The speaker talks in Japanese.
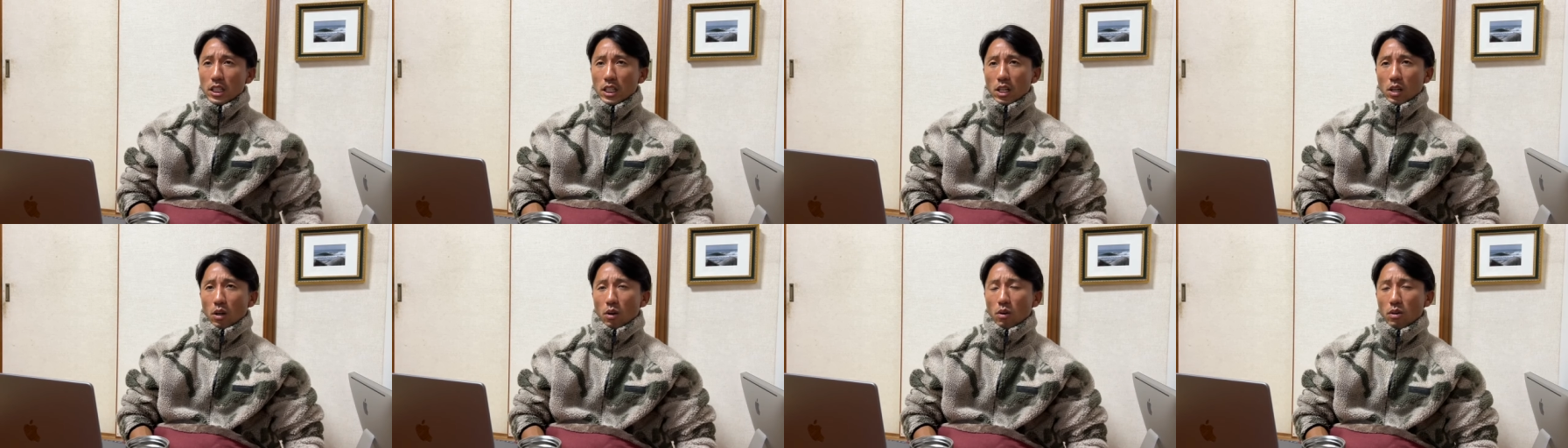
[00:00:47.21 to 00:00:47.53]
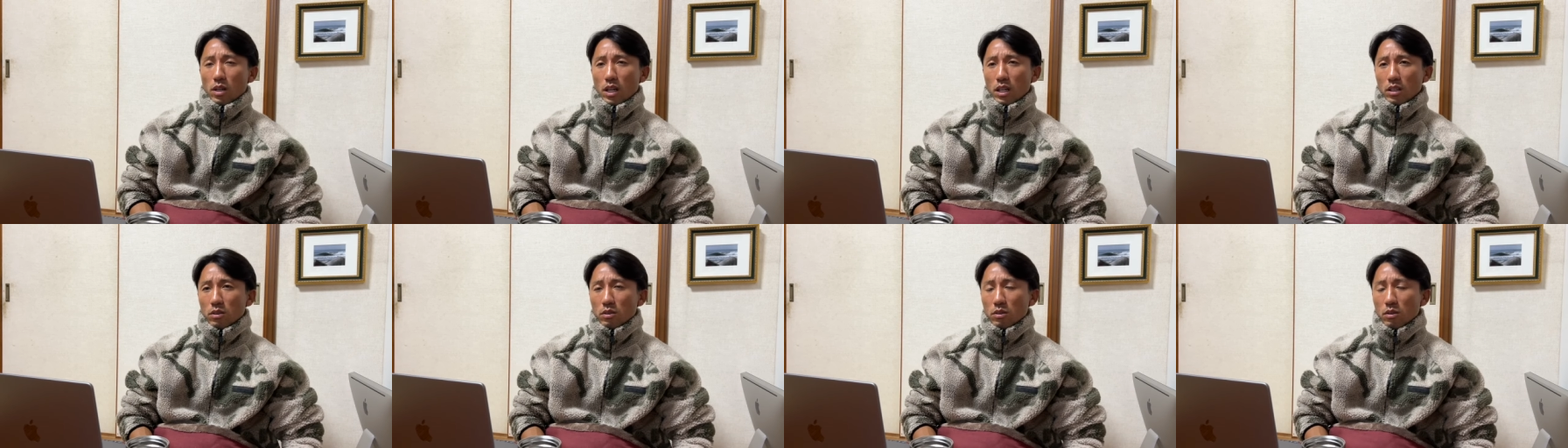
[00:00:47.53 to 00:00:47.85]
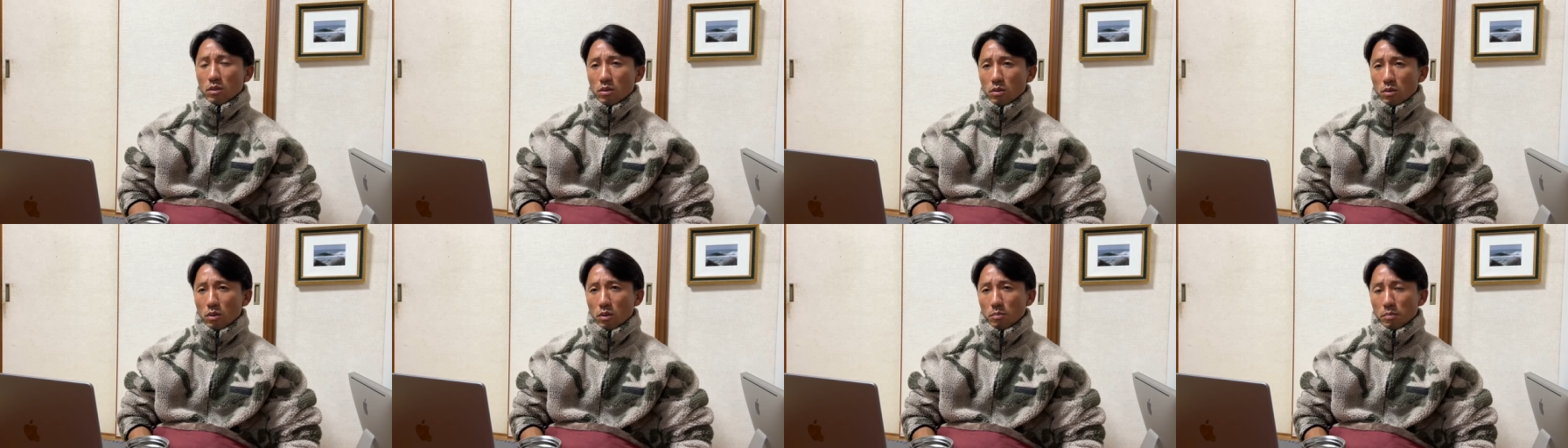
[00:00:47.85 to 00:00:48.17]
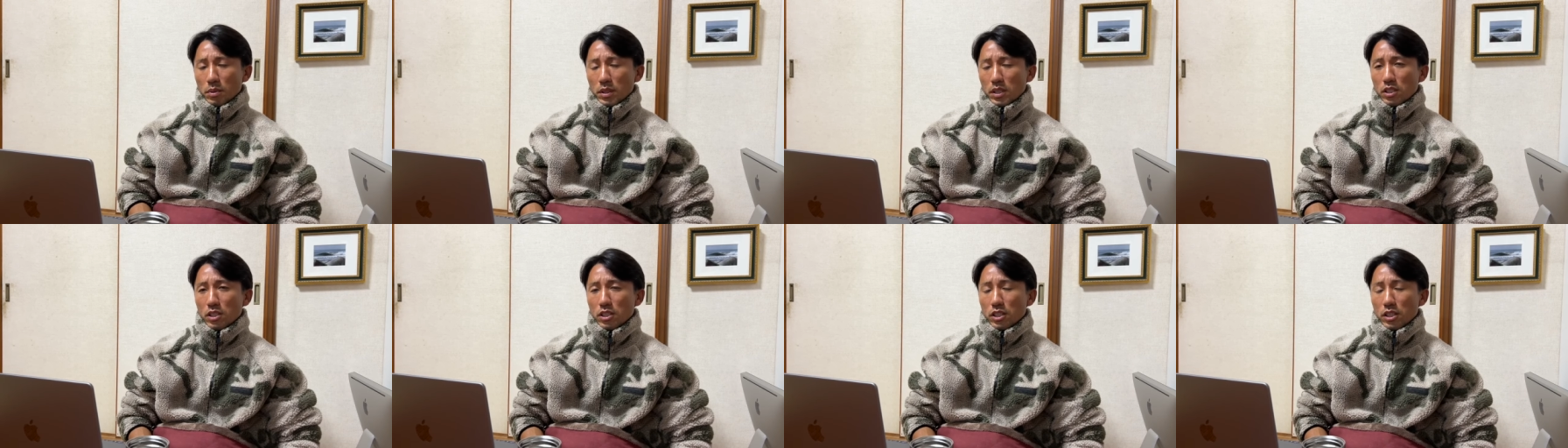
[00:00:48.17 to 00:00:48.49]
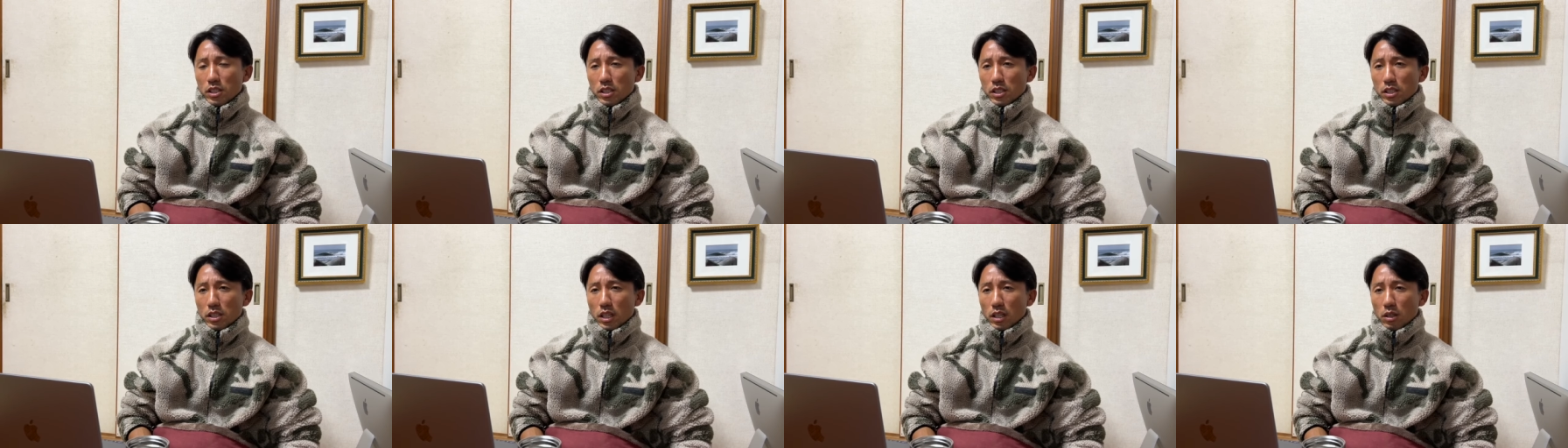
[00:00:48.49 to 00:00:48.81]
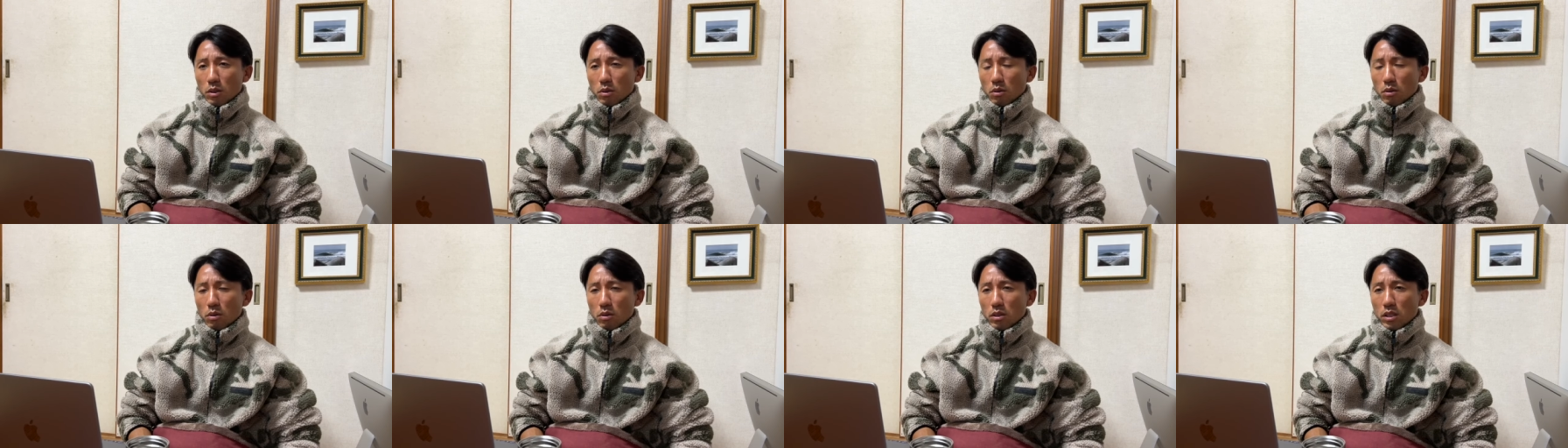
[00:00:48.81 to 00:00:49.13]
他のこうビーチで
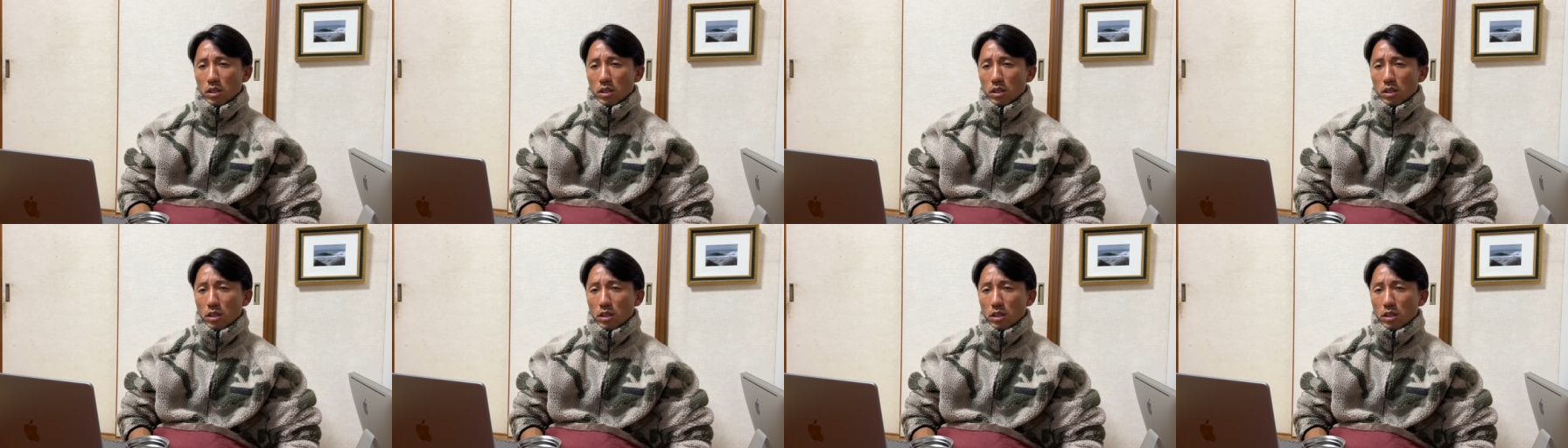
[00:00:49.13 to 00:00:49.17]
どう